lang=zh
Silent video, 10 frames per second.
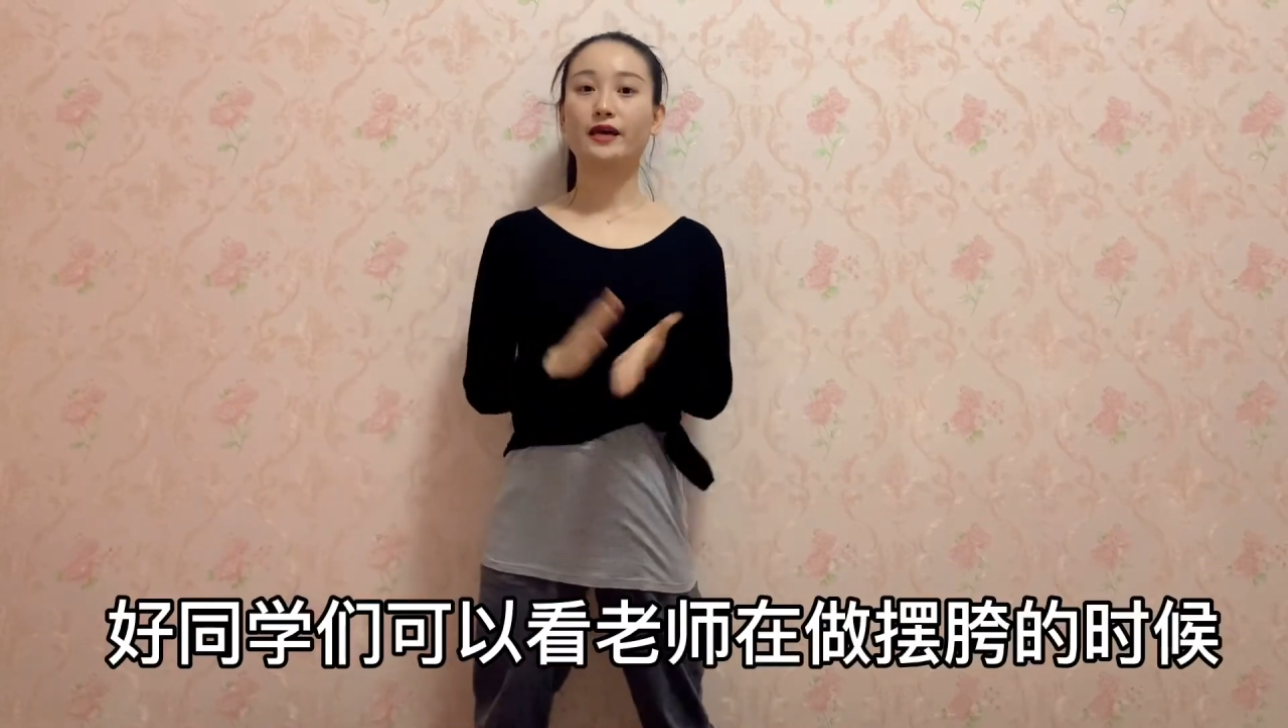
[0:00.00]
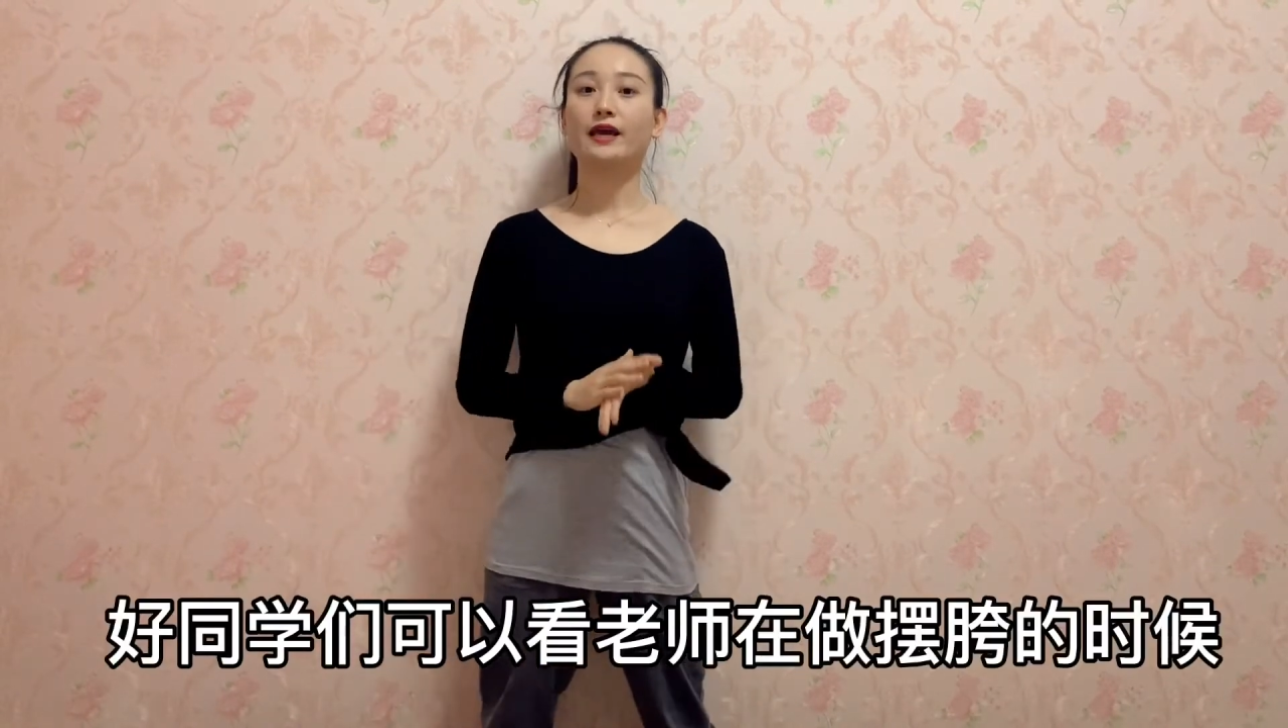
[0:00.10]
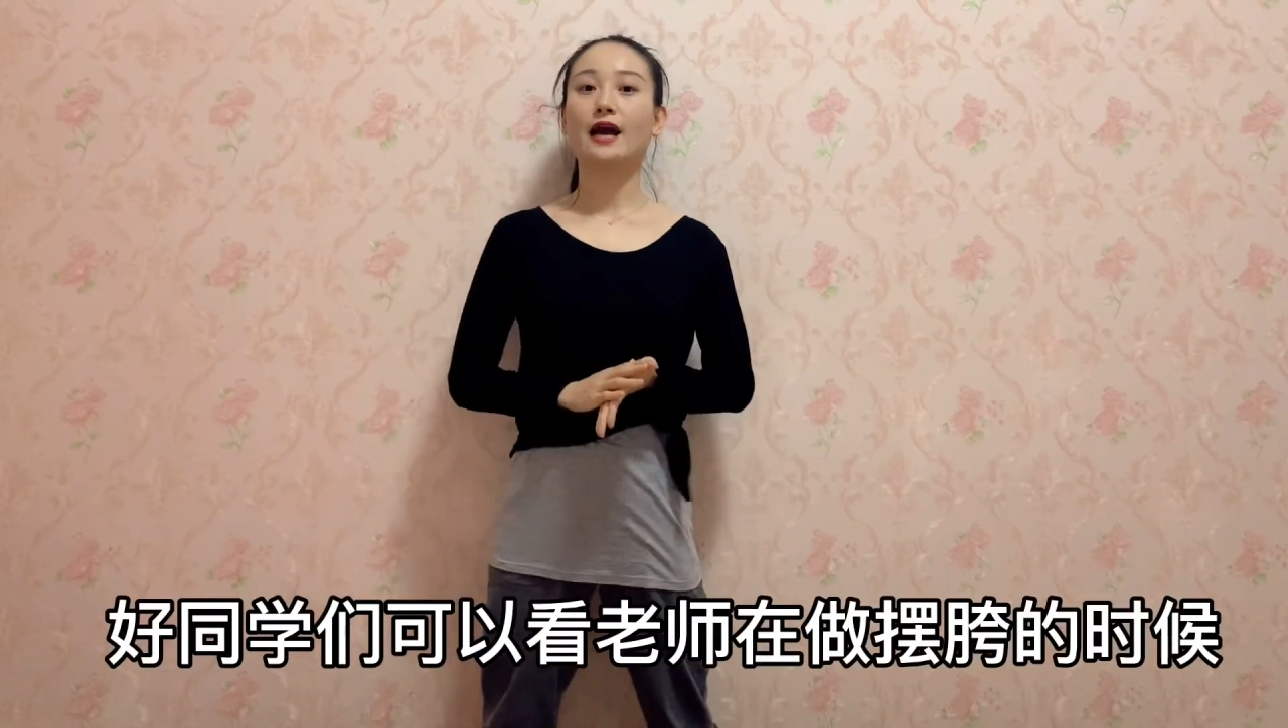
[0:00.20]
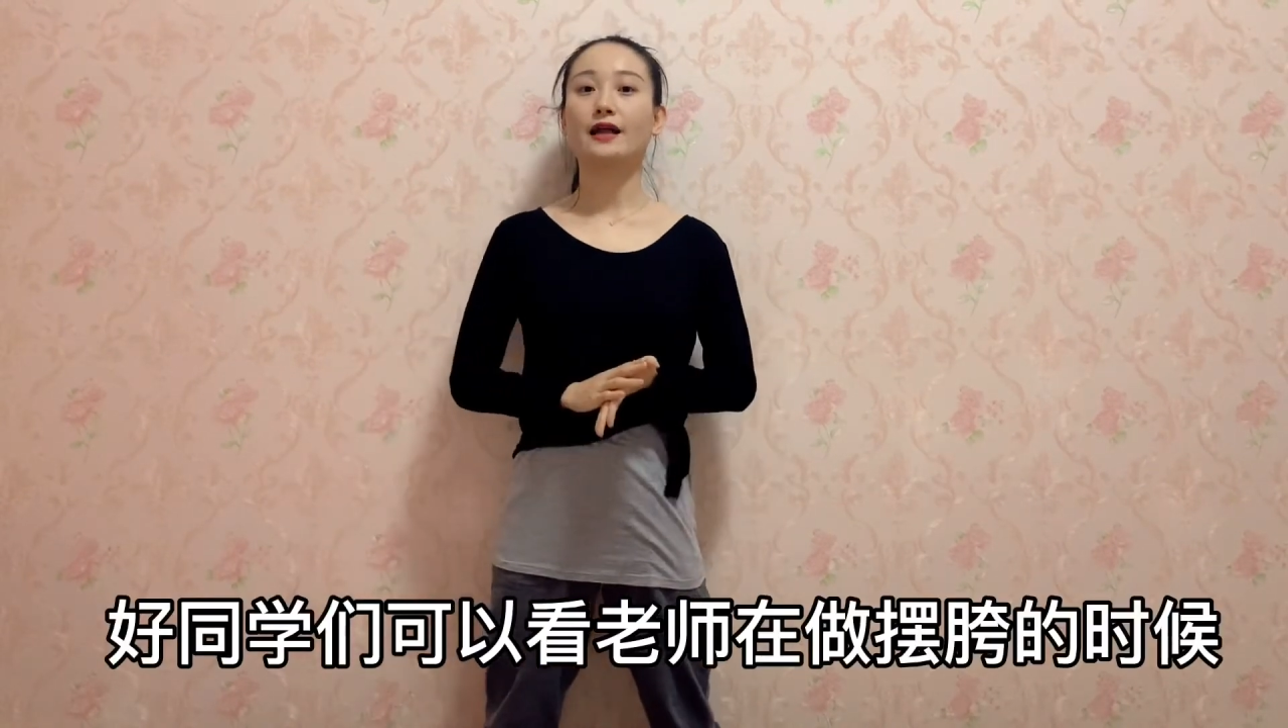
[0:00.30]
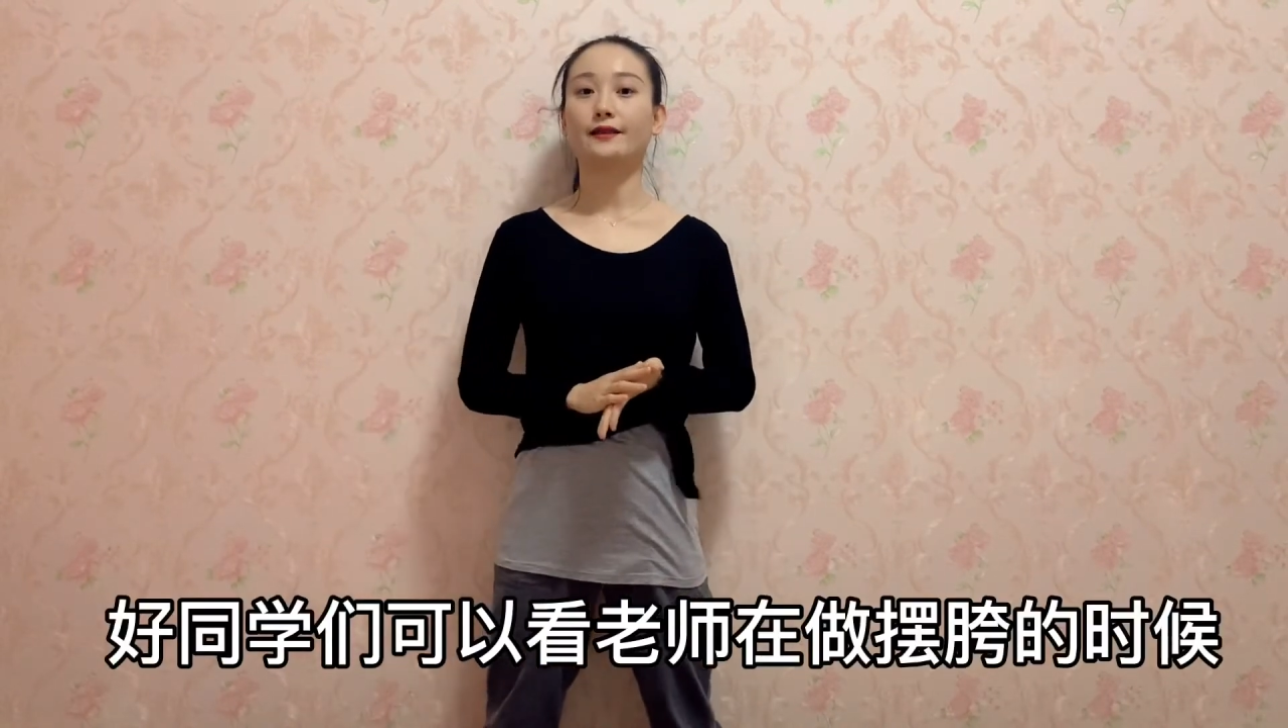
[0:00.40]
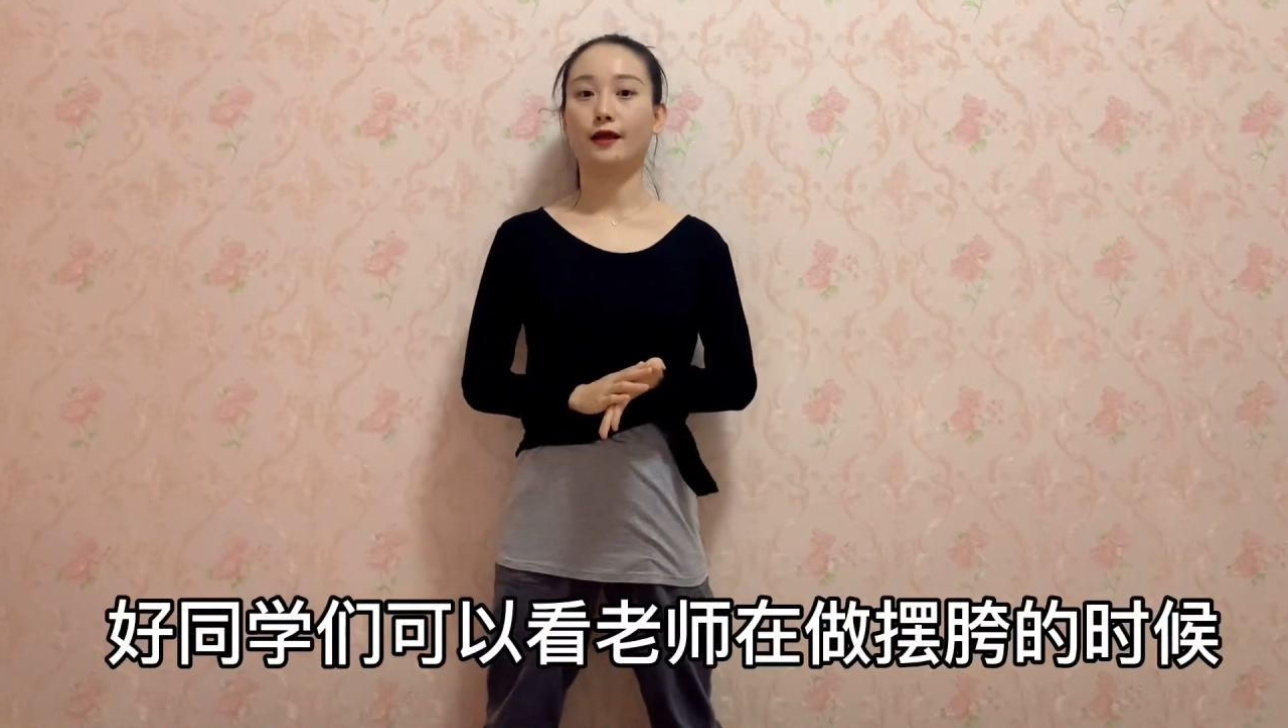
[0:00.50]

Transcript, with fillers: 可以看到，